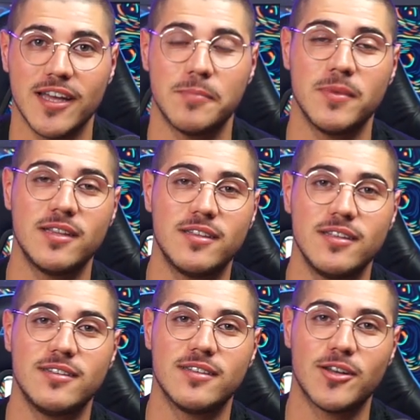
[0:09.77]

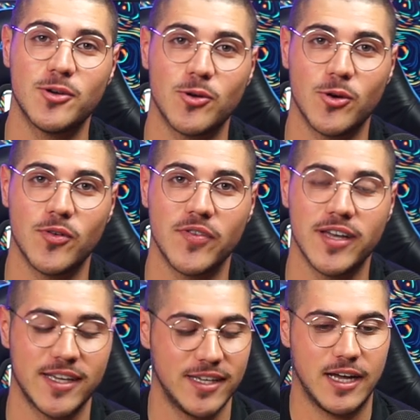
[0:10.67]
MT-09